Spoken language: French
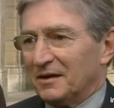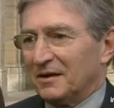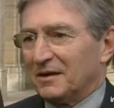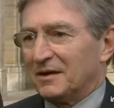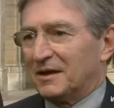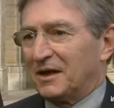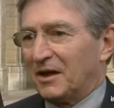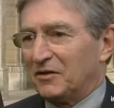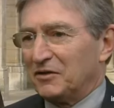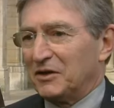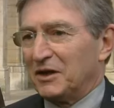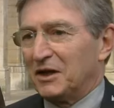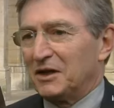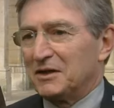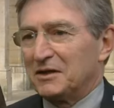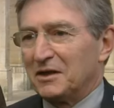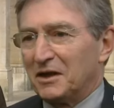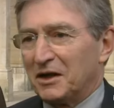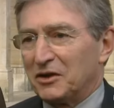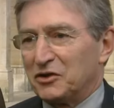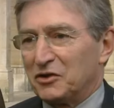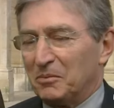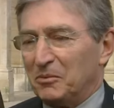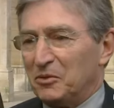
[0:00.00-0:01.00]
Et quand il y a les
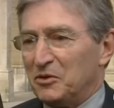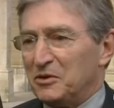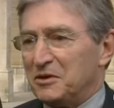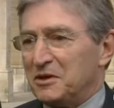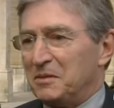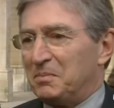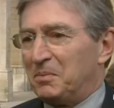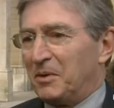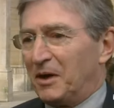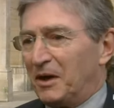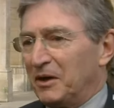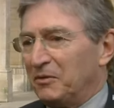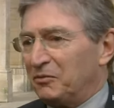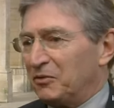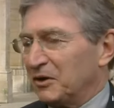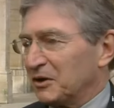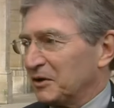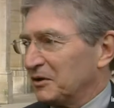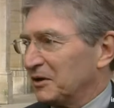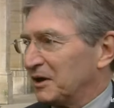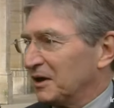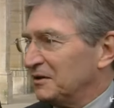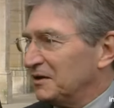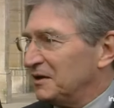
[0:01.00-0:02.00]
élections municipales, il faut
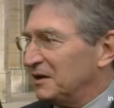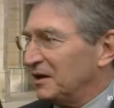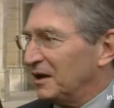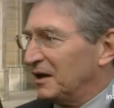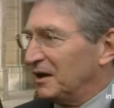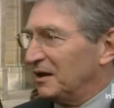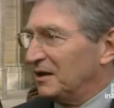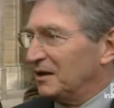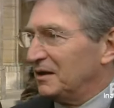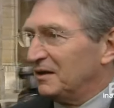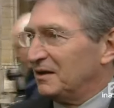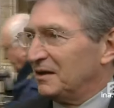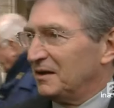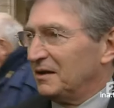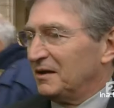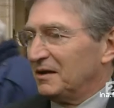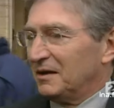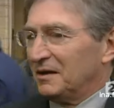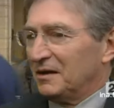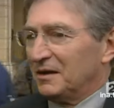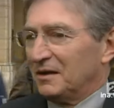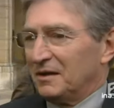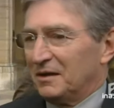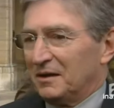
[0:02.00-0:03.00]
être candidat
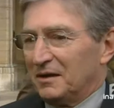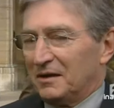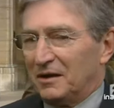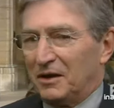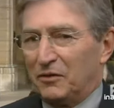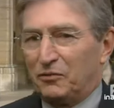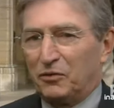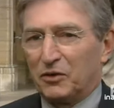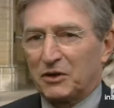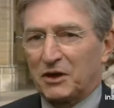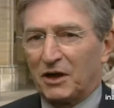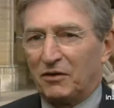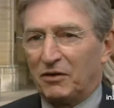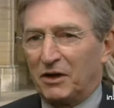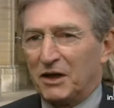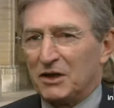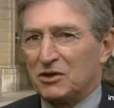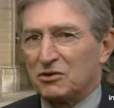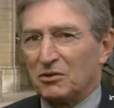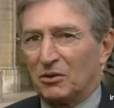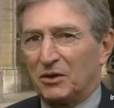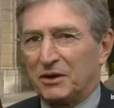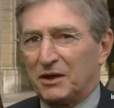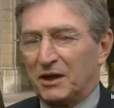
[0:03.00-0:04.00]
il faut travailler
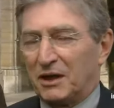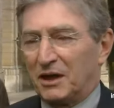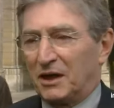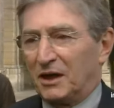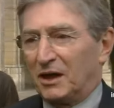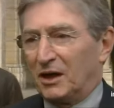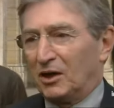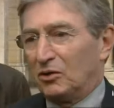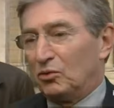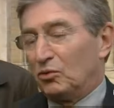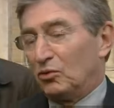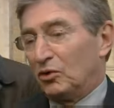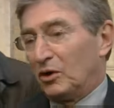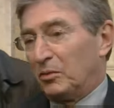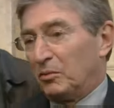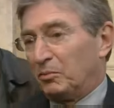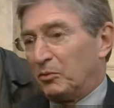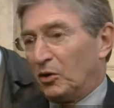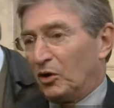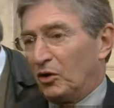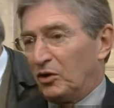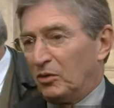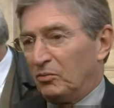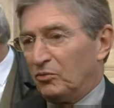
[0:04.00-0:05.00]
sur le terrain. nous,
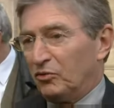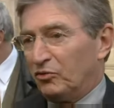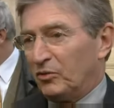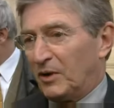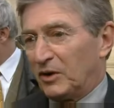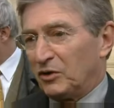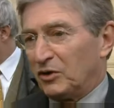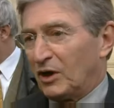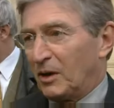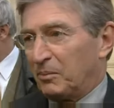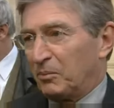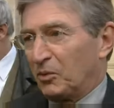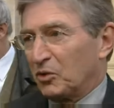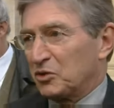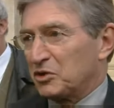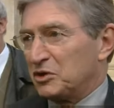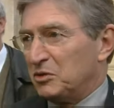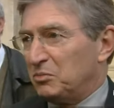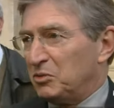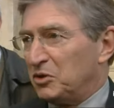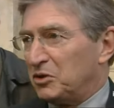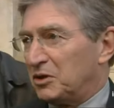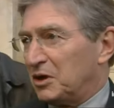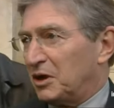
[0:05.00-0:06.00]
on est, mouvement de la
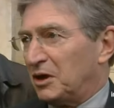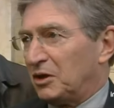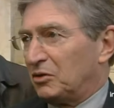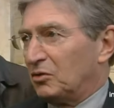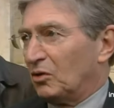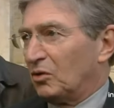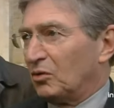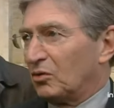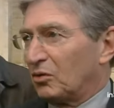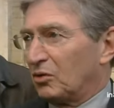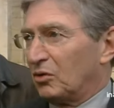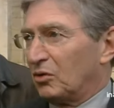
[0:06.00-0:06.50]
proximité, donc